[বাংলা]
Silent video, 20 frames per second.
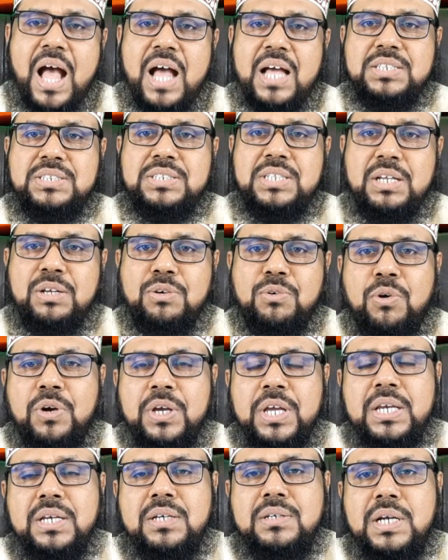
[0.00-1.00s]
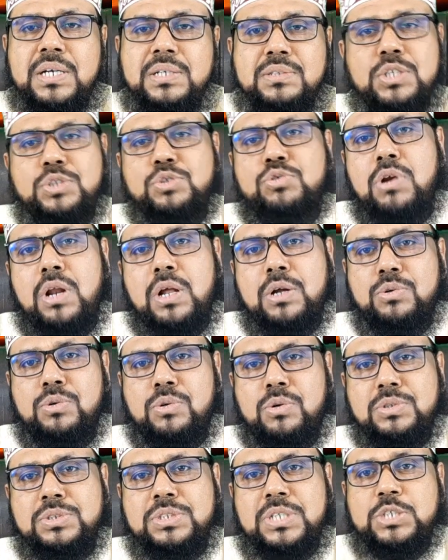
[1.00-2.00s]
আর সেই ওহির
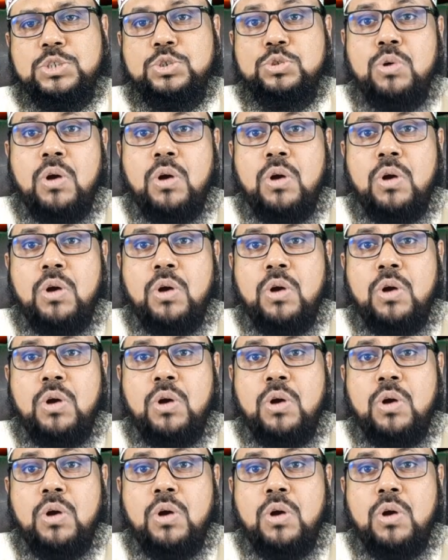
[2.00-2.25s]
নির্দেশনাগুলো যা